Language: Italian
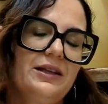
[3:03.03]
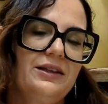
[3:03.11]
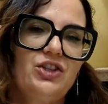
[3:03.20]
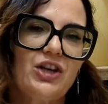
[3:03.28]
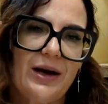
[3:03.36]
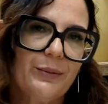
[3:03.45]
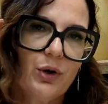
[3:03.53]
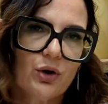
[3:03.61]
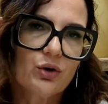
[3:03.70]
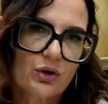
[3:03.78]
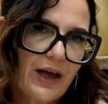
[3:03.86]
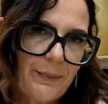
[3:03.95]

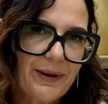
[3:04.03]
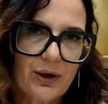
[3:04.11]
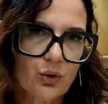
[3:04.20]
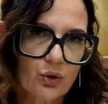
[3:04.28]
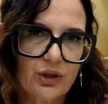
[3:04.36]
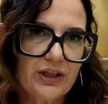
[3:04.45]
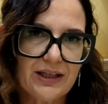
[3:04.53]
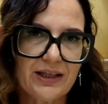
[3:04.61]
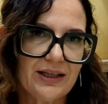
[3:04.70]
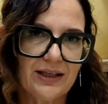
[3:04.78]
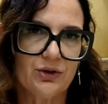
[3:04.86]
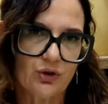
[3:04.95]
diciamo che per
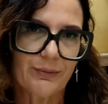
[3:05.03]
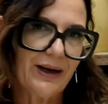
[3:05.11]
noi